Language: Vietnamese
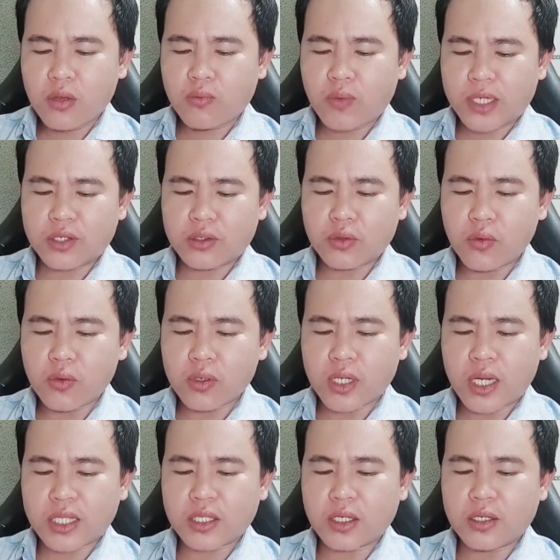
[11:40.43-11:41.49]
và giờ Tuất
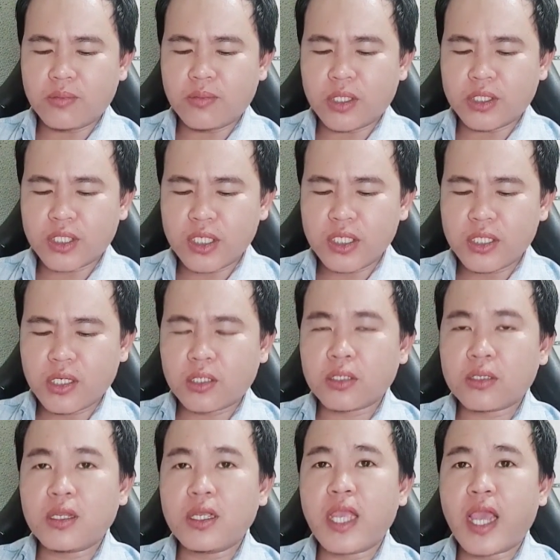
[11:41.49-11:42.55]
là từ 19 giờ
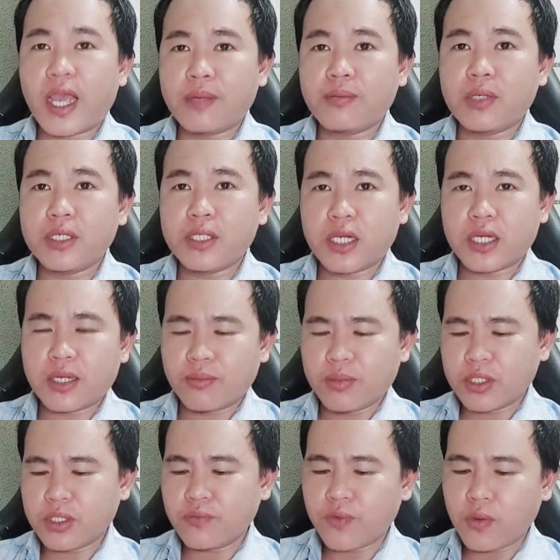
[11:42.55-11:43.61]
cho tới 20 giờ
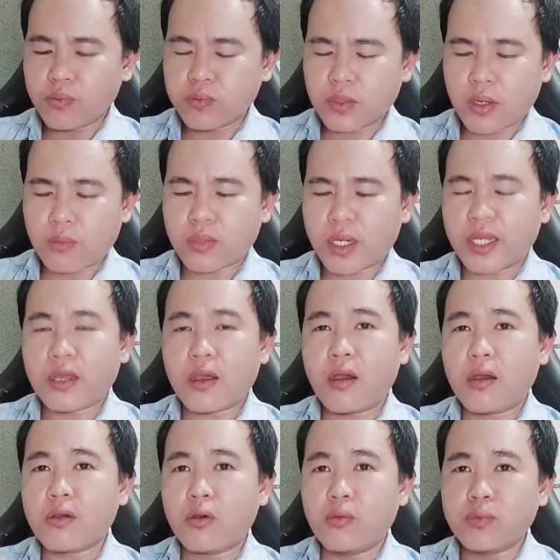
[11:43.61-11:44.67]
59 phút. Trong này
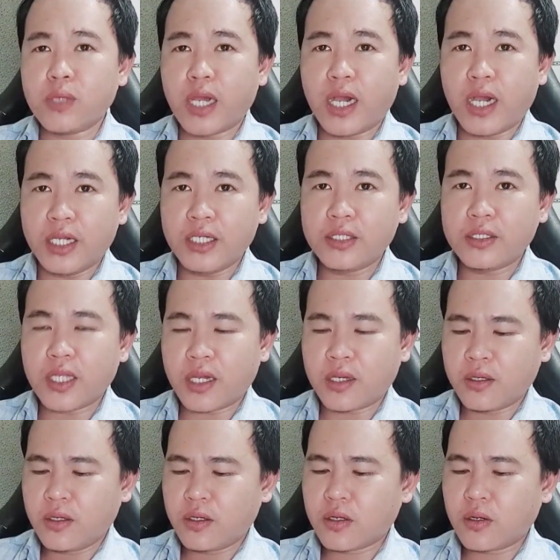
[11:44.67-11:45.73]
có khung giờ Hợi nữa
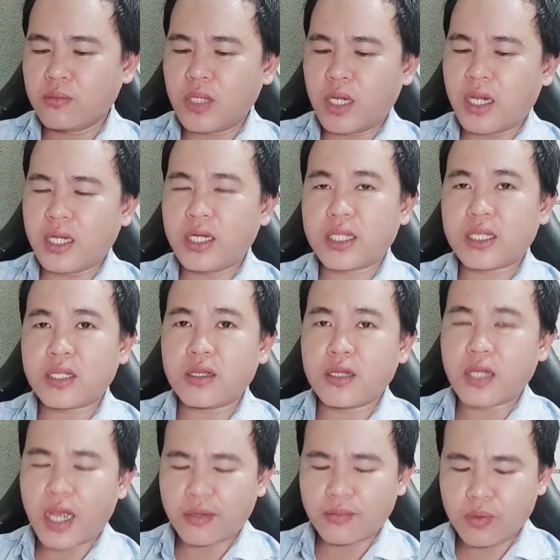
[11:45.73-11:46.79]
nha. Khung giờ Hợi là
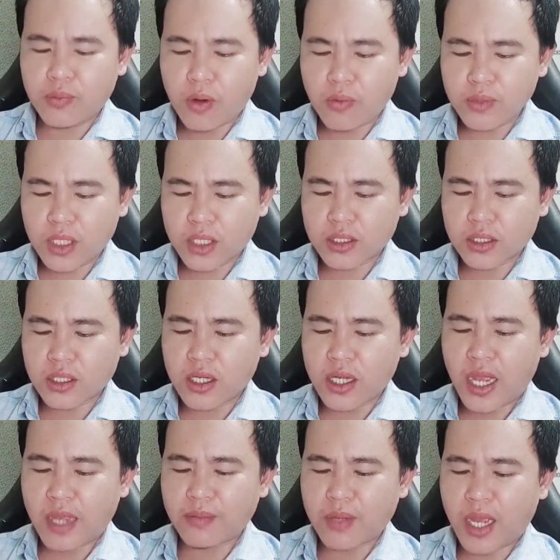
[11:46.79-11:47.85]
từ 21 giờ cho tới
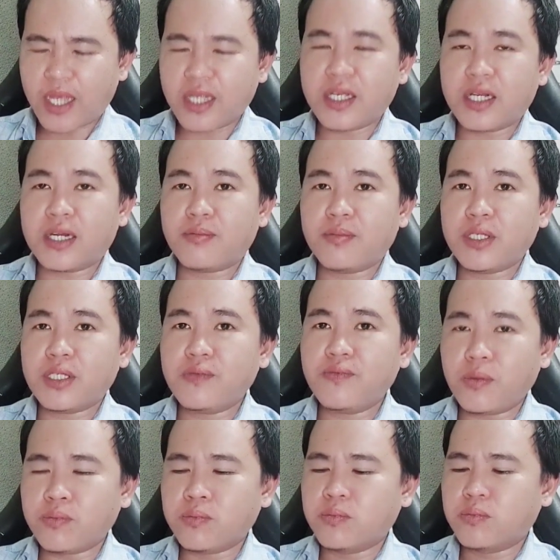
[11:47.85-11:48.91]
22 giờ 59
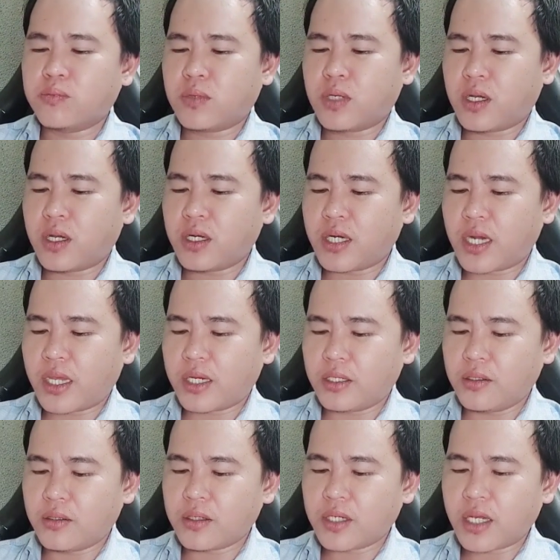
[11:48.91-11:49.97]
phút. Đó
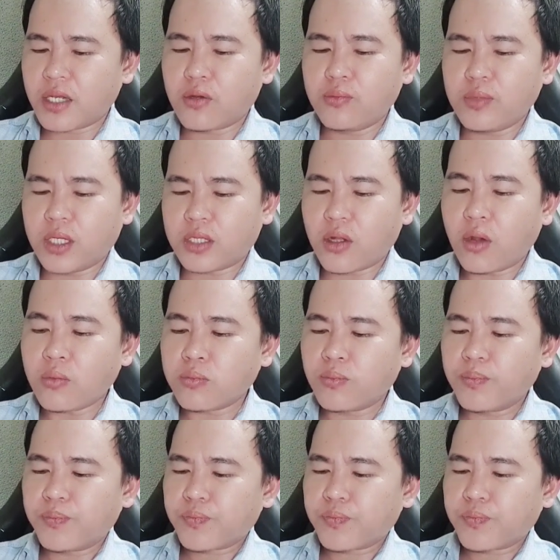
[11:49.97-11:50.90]
là những cái khung giờ tốt.